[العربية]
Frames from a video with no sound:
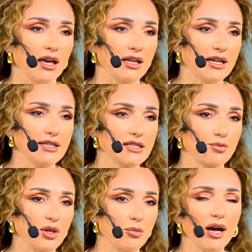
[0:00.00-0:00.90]
نحس
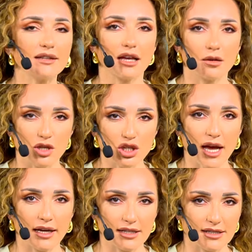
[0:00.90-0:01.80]
ببعض
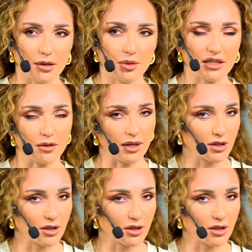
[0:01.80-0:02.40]
المشاعر السلبيه طبعا